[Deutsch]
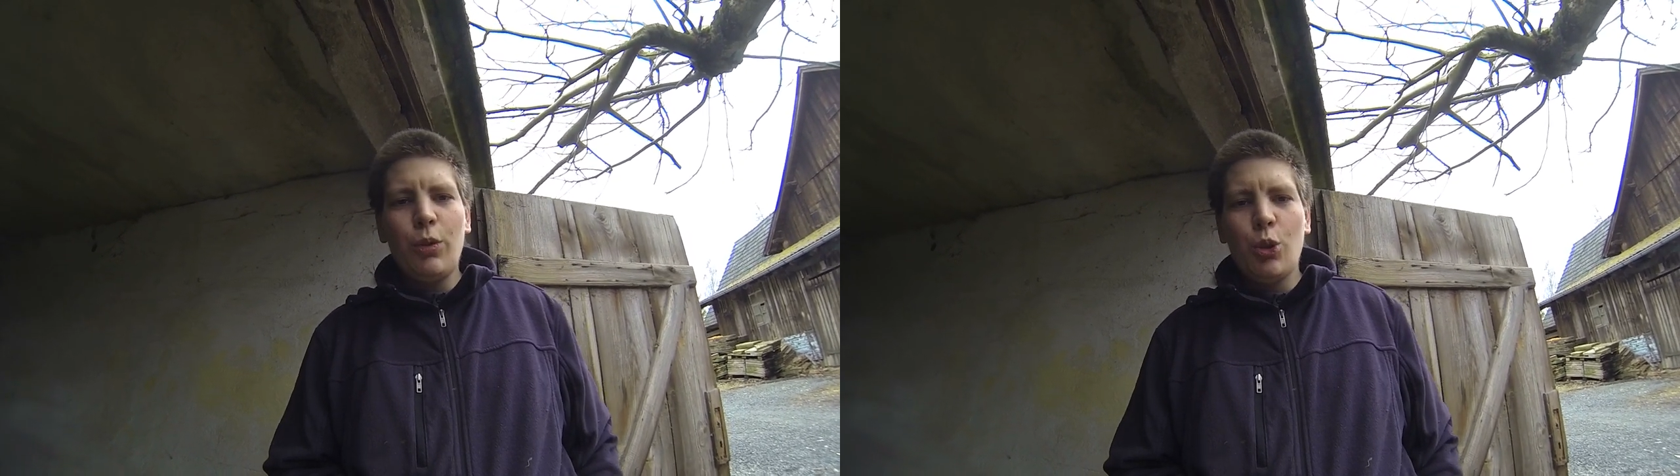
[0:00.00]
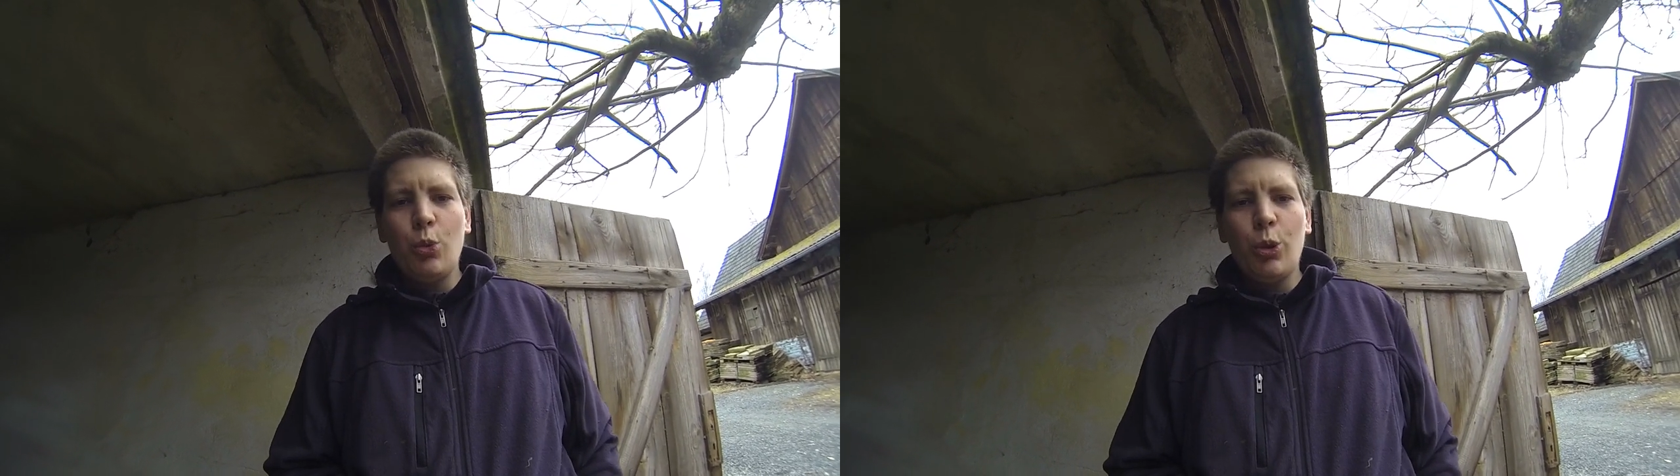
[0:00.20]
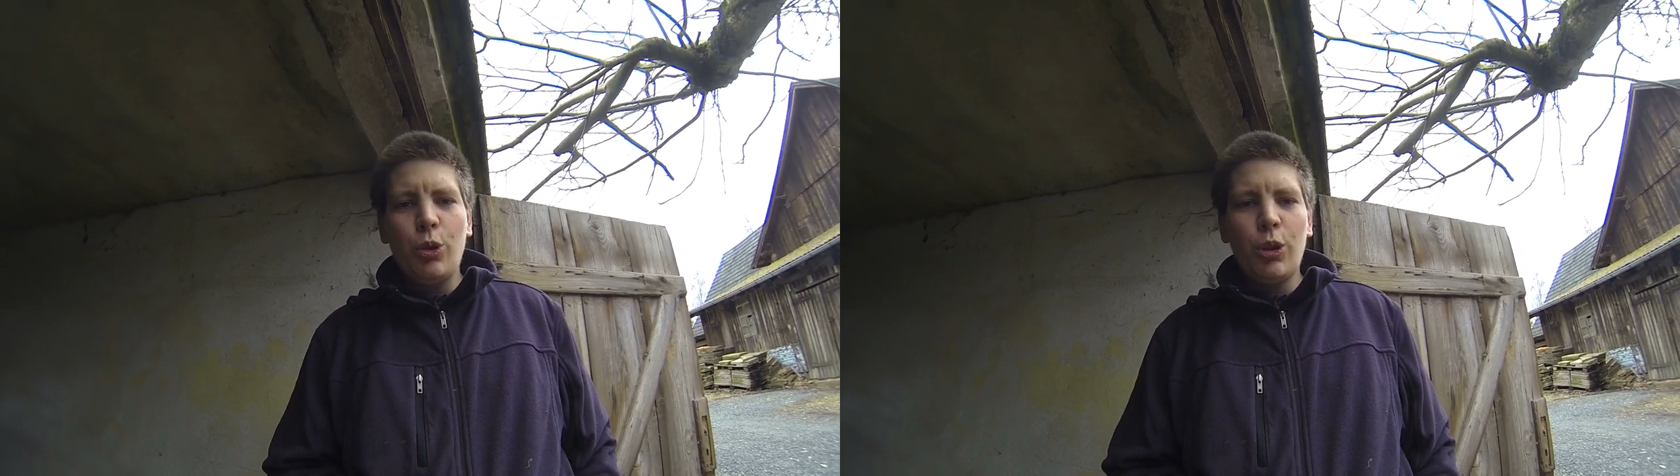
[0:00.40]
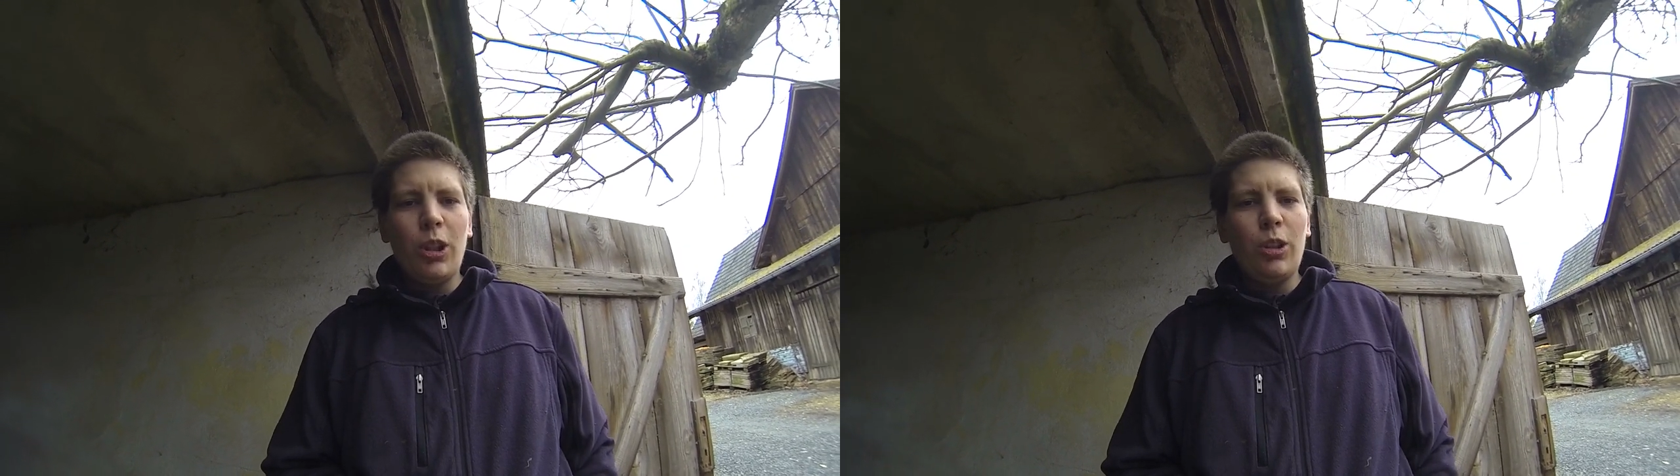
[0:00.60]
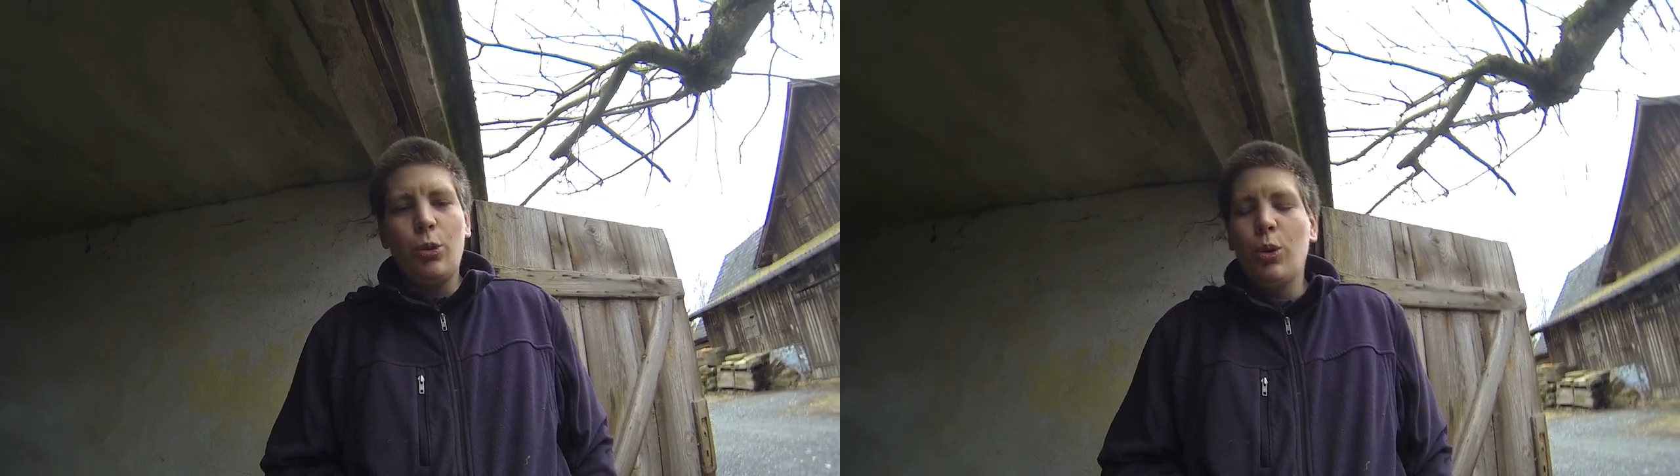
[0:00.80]
versuche ich euch
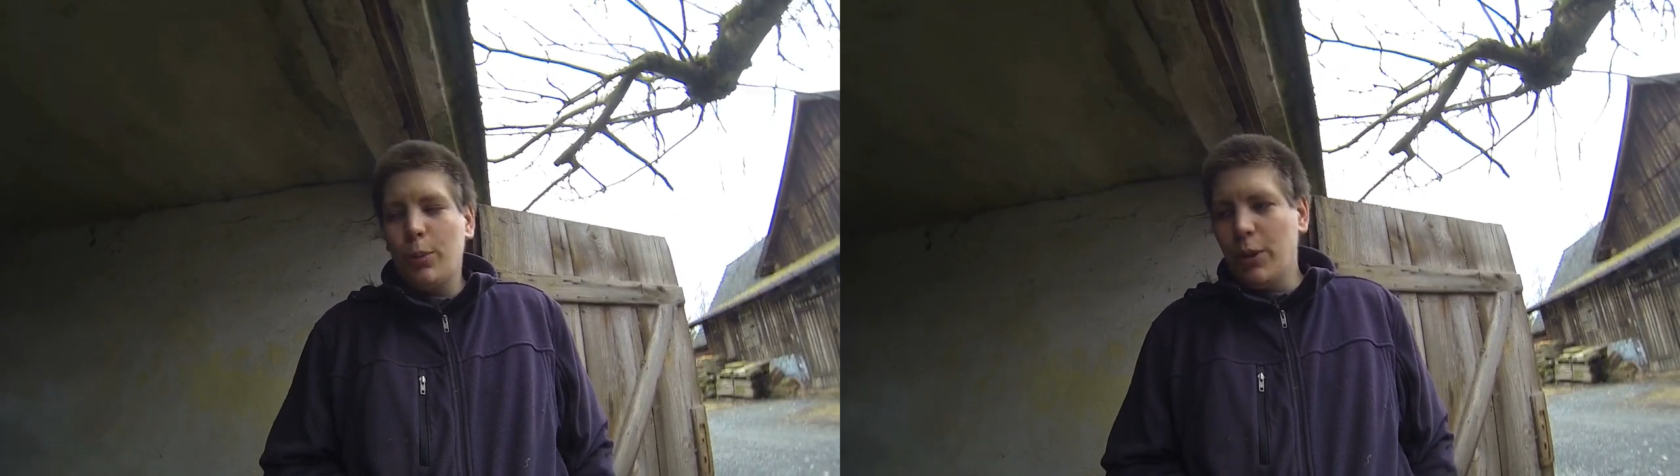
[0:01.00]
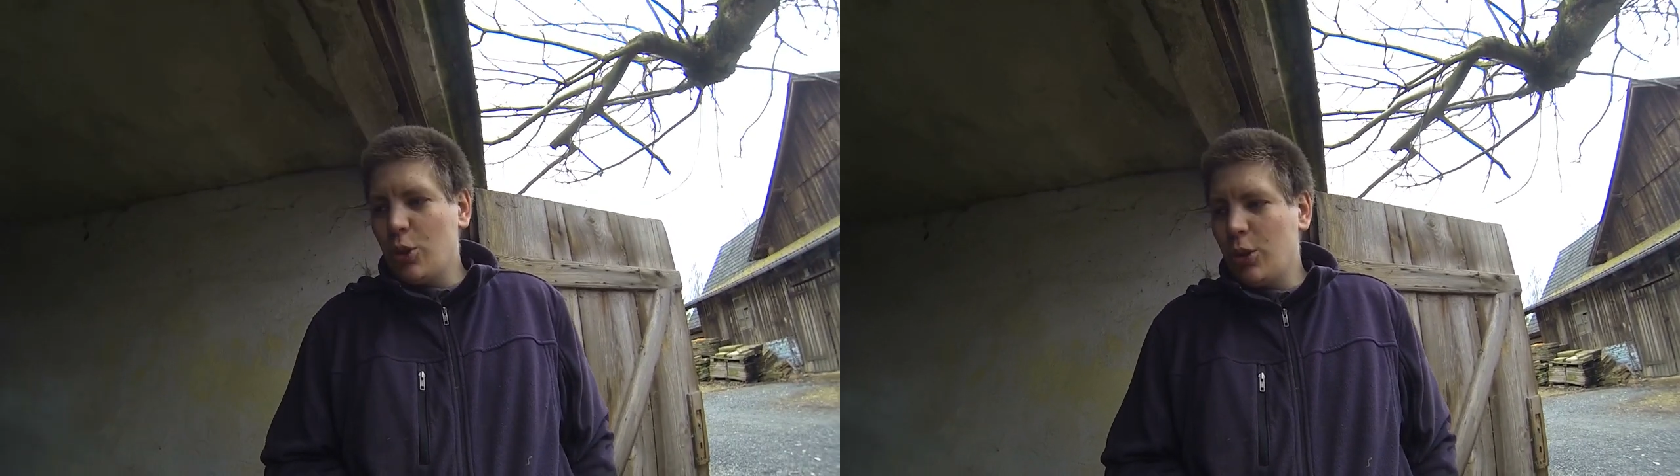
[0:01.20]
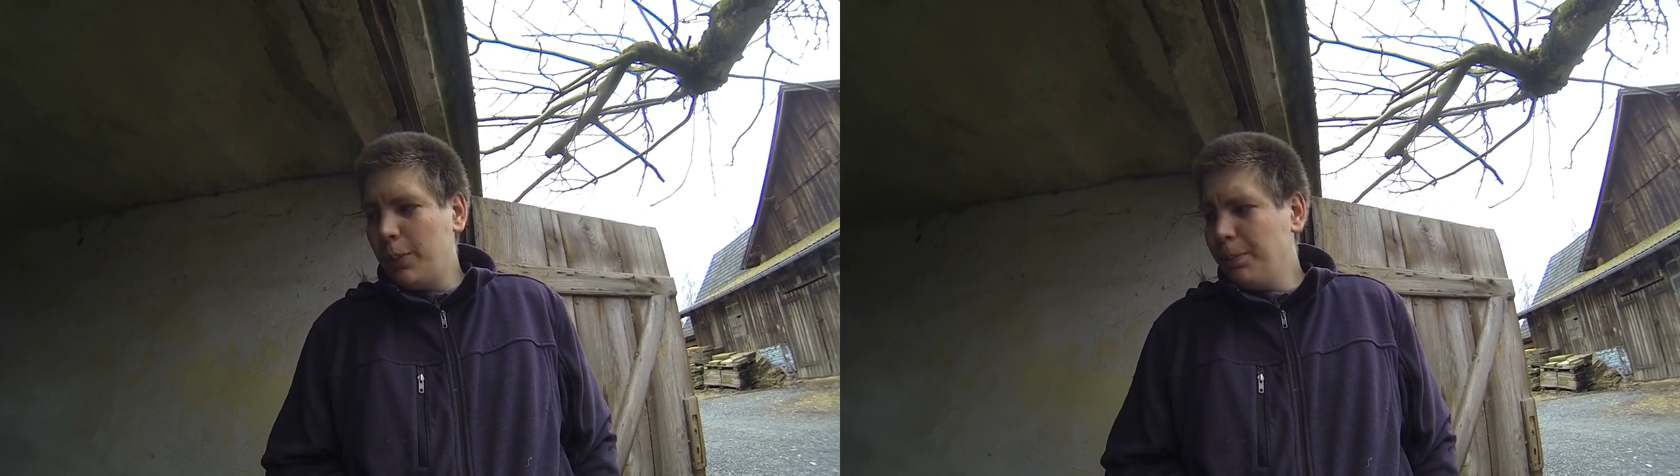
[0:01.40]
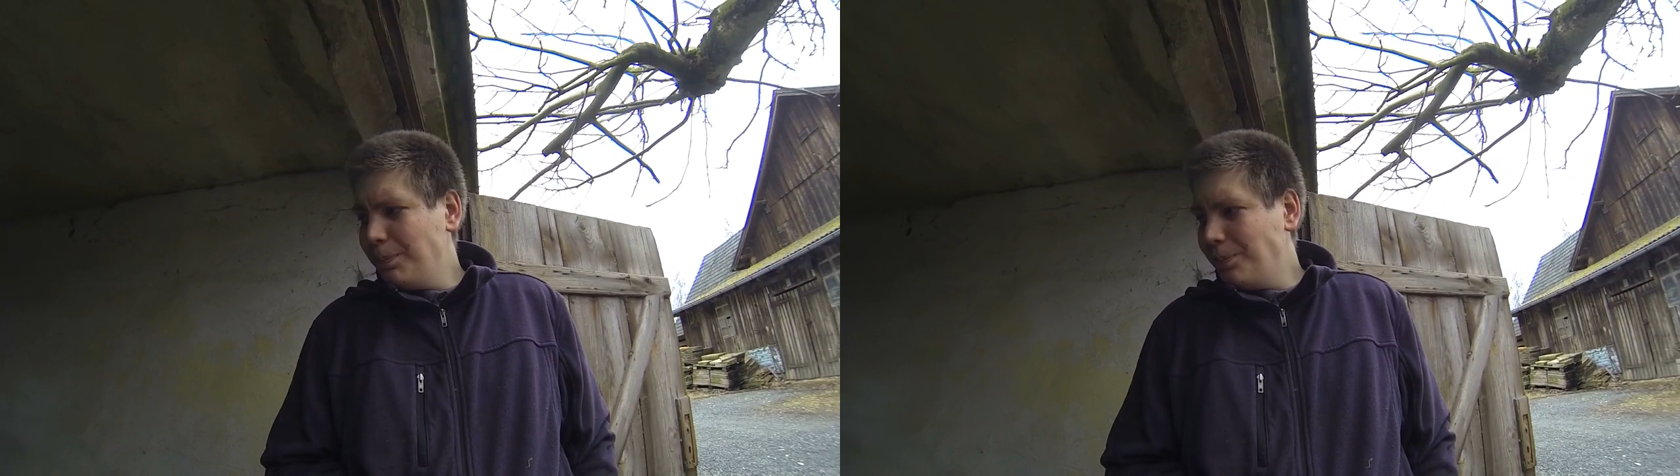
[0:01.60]
dann natürlich mitzunehmen.